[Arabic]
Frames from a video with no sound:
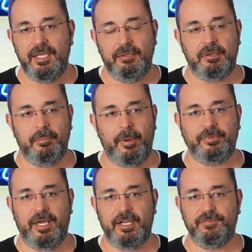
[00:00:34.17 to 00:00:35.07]
يمكن ما
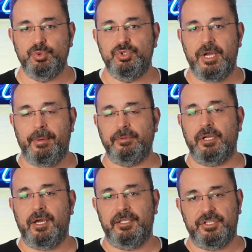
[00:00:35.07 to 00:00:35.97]
بتعرف شو جاب عبد
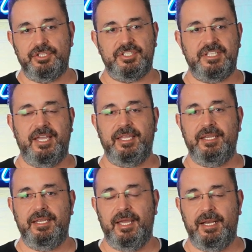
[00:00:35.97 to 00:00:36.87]
القادر
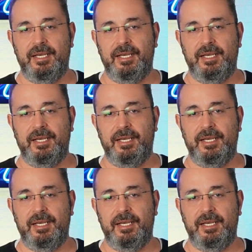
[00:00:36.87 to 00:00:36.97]
الجزائري